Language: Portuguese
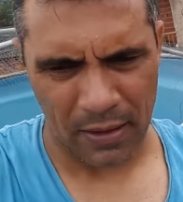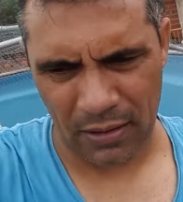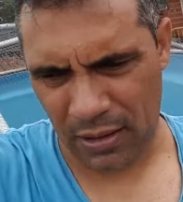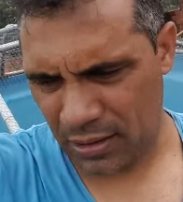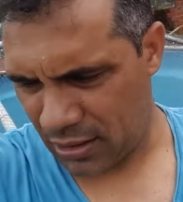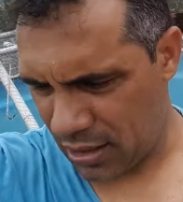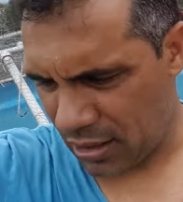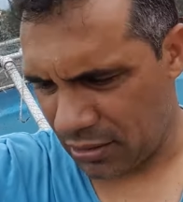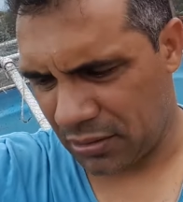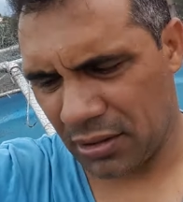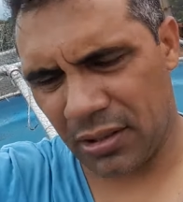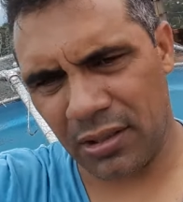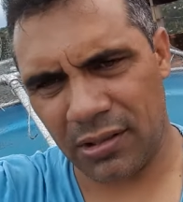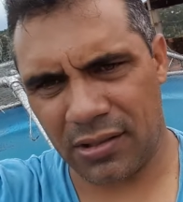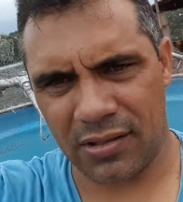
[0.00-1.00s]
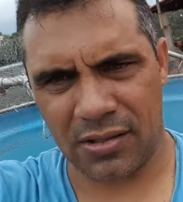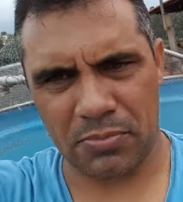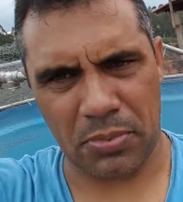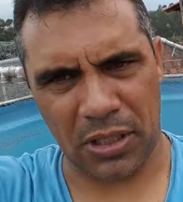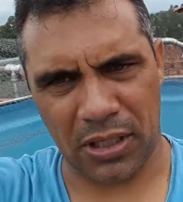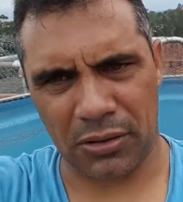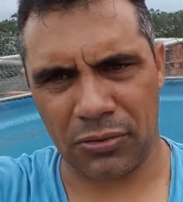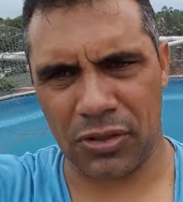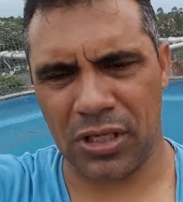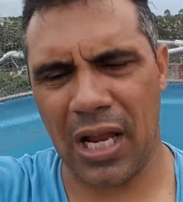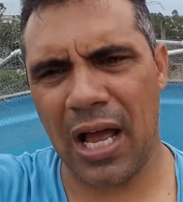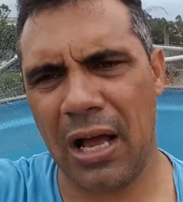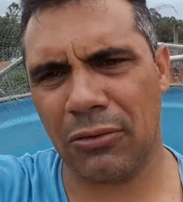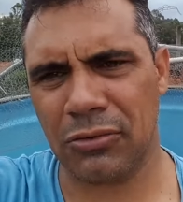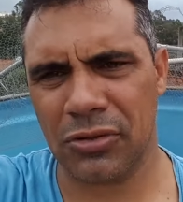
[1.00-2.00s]
que cria em tanques, em pequenos
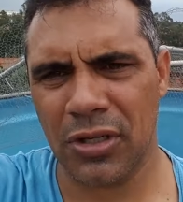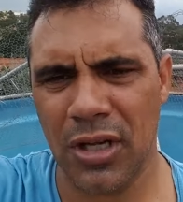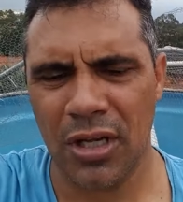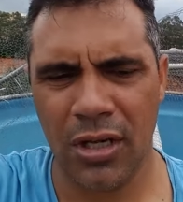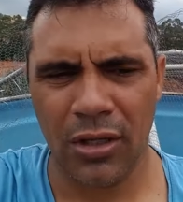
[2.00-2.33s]
lagos.